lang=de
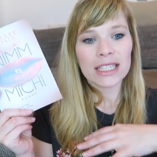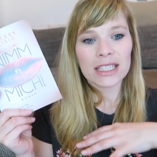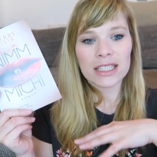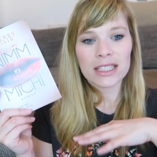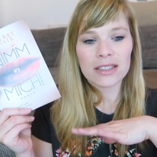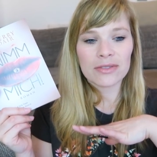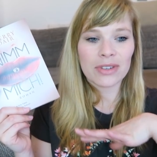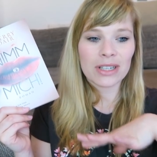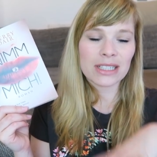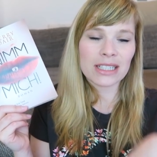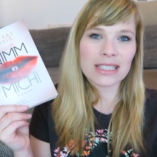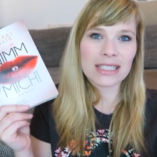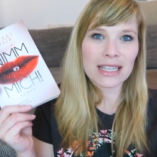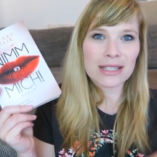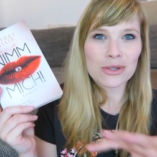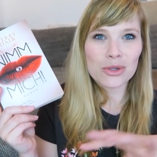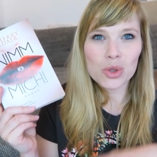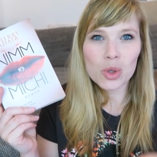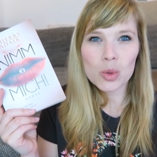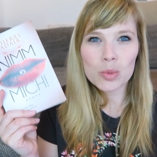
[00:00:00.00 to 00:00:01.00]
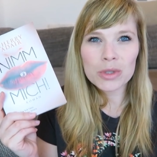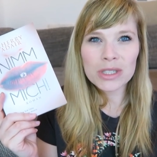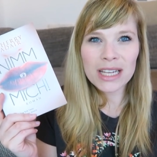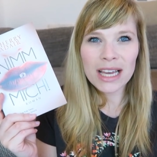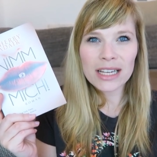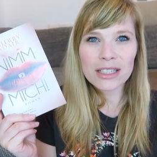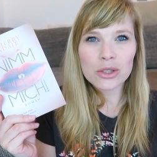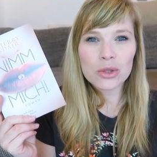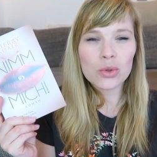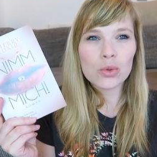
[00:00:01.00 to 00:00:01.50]
ich fand das Ganze drum und
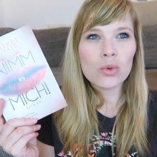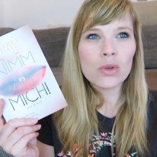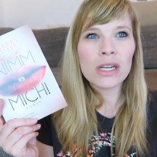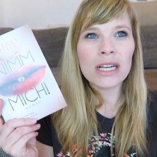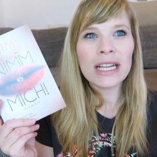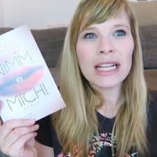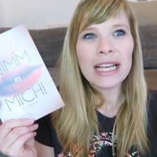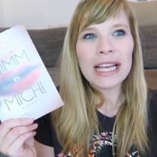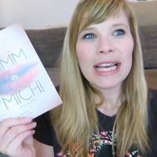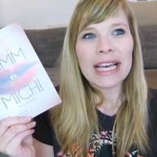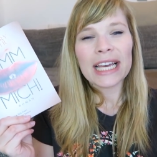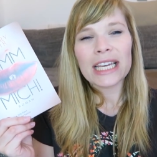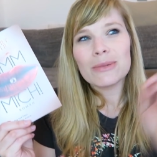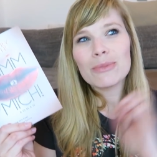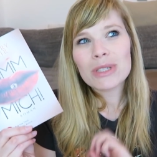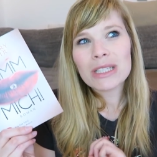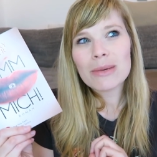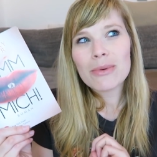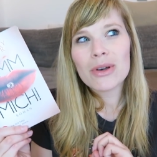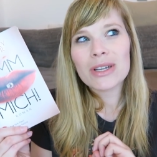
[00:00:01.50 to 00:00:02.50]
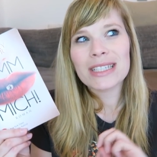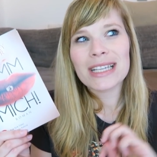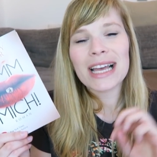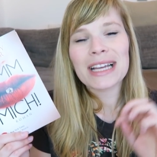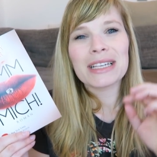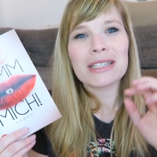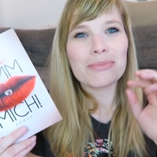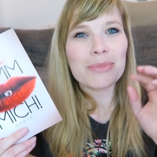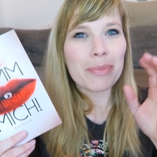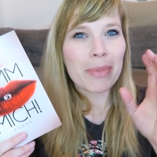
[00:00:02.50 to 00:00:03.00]
dran cool. Ich muss aber auch
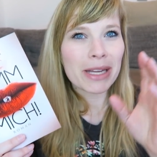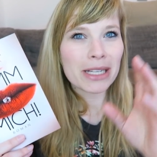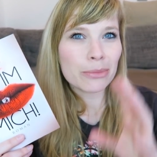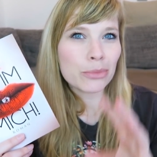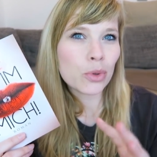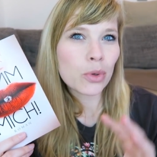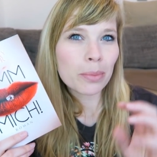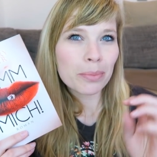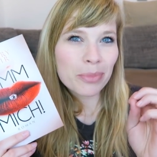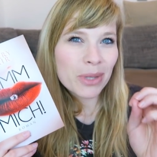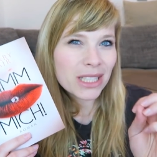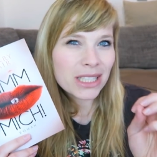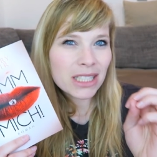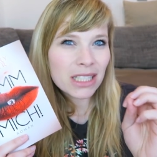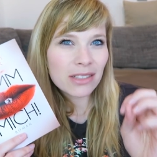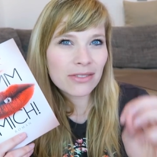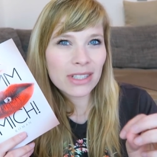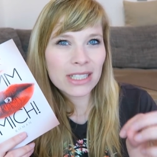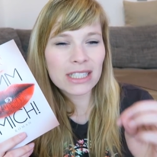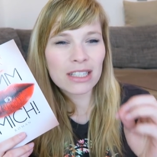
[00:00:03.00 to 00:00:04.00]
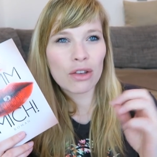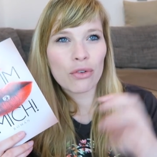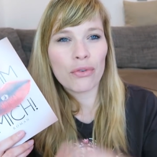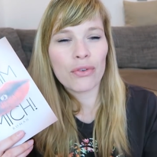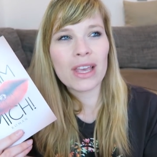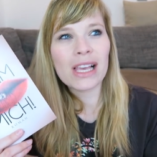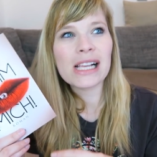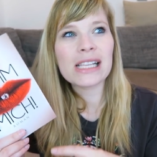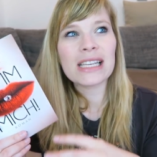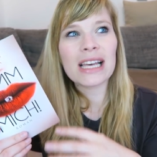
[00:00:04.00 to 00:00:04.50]
sagen, dass mir bei dem Buch ein bisschen was
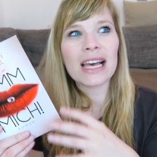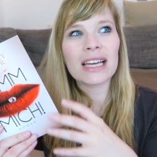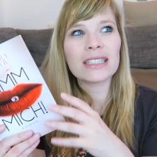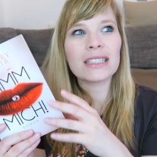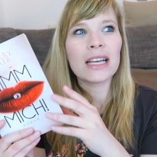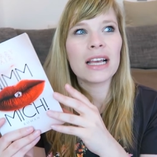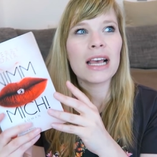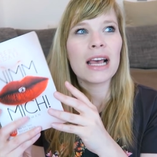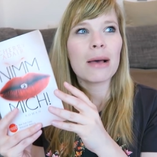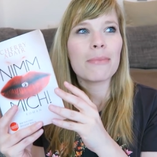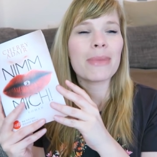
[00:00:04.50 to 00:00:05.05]
gefehlt hat.